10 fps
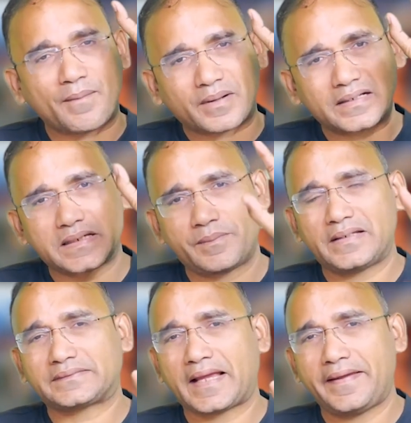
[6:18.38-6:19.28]
आपका
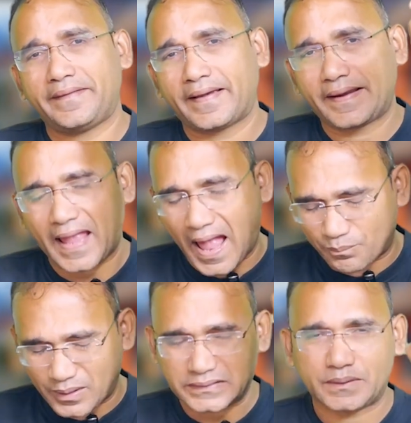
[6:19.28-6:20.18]
सिविल सही है या
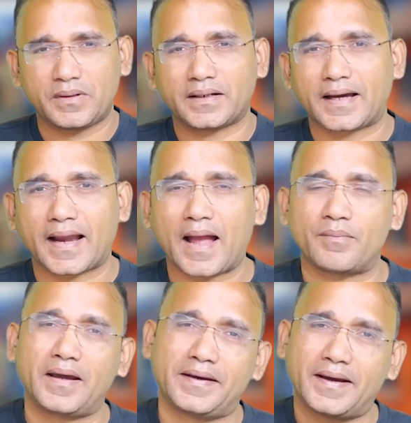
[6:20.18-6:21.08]
आपका सिविल
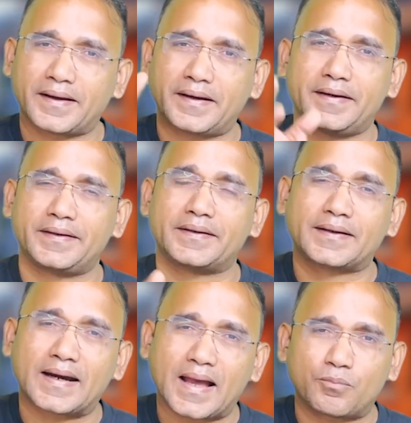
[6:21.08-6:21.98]
खराब है ये क्रेडिट
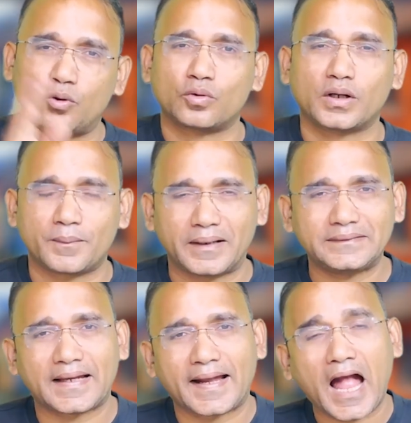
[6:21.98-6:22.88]
कार्ड आप लोगों का बन
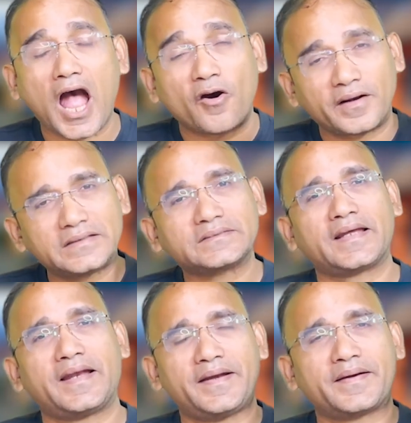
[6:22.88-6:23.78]
जाएगा और इस
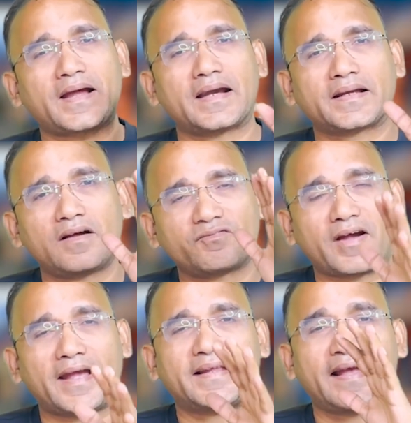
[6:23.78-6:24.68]
क्रेडिट कार्ड का
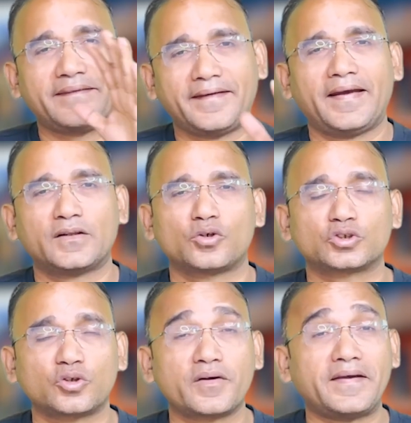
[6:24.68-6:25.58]
फायदा ये है
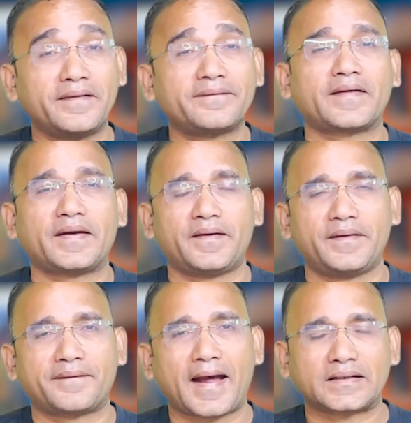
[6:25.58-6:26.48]
दोस्तों कि इस
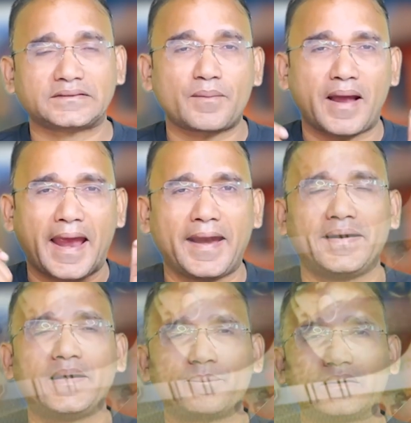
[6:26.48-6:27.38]
क्रेडिट कार्ड से आप
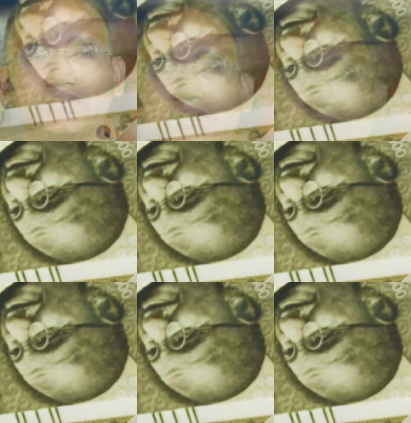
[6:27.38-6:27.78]
हंड्रेड परसेंट